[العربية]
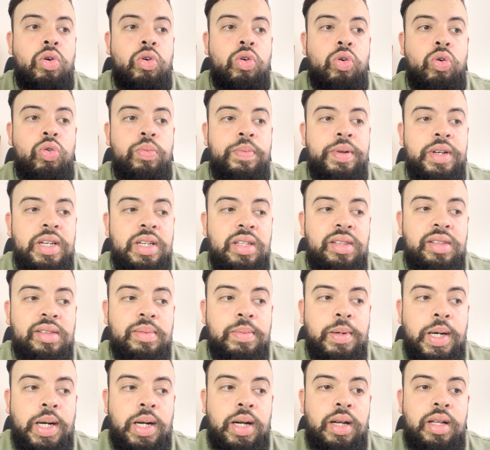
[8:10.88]

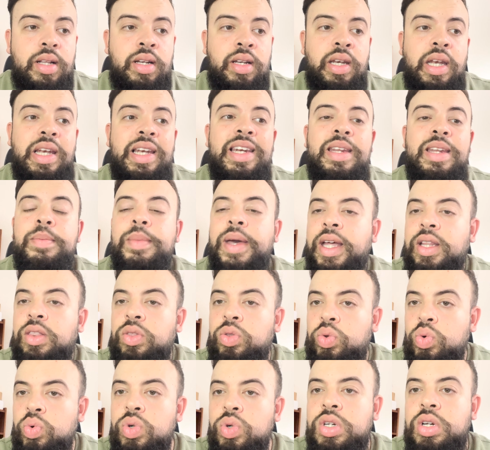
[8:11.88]
وبالنسبه اللي ما
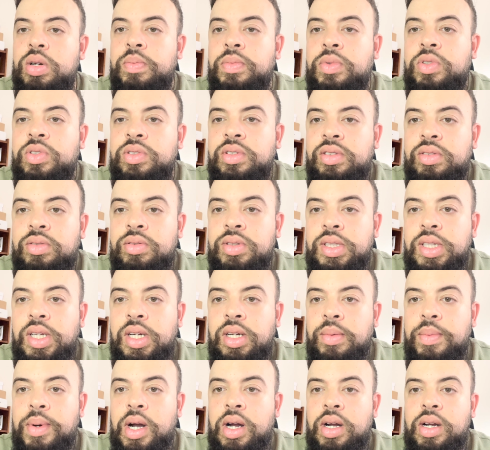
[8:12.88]
عندوش المونسيون ديال
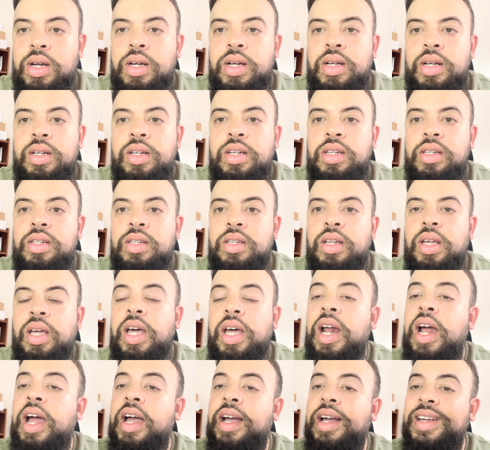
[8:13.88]
الباك
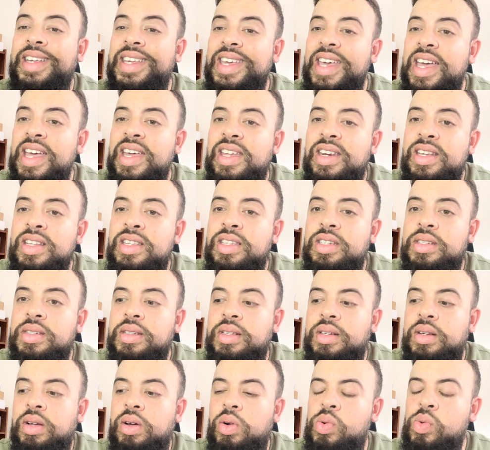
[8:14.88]
راه كانت
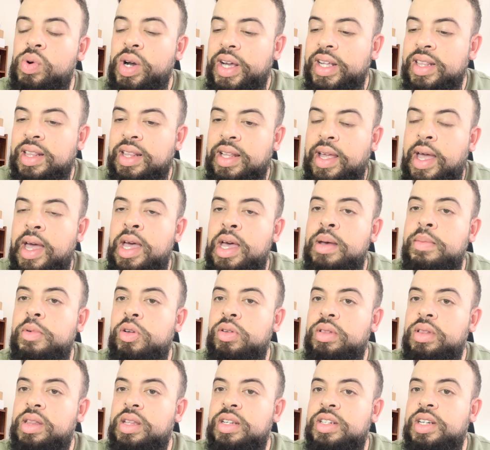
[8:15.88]
واحد العام
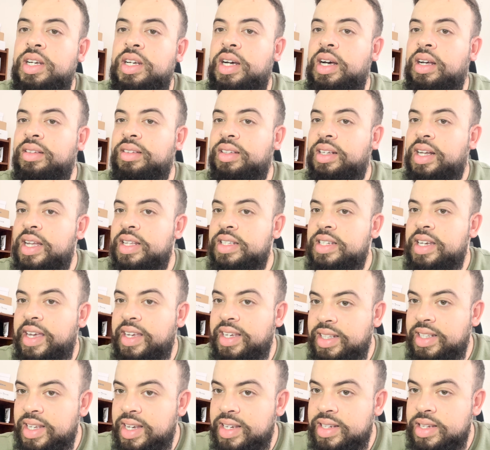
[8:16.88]
ام سي جي كازا كانت
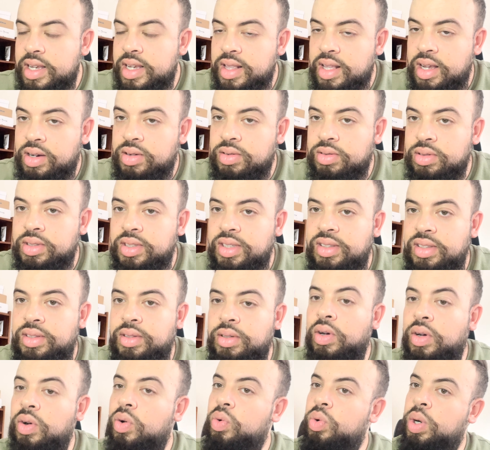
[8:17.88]
حيدات هاد لا
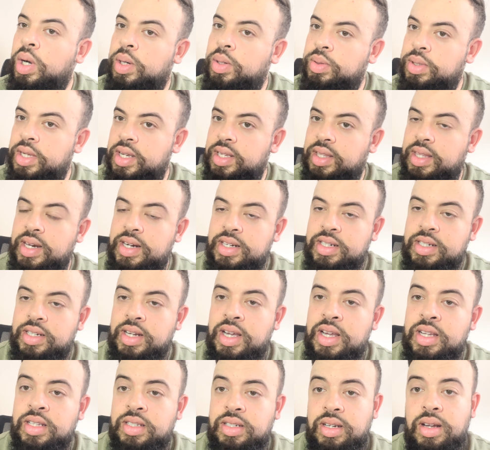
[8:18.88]
كونديسيون وعاودات
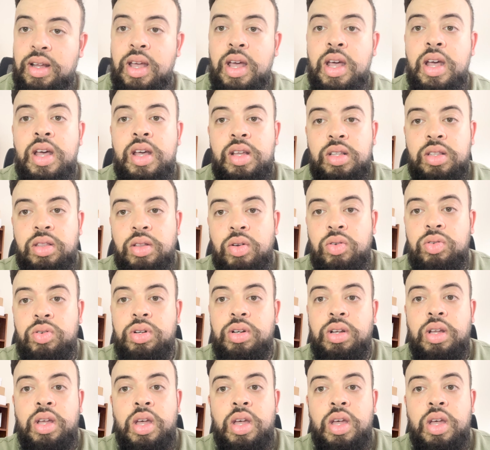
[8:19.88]
رجعاتها دونك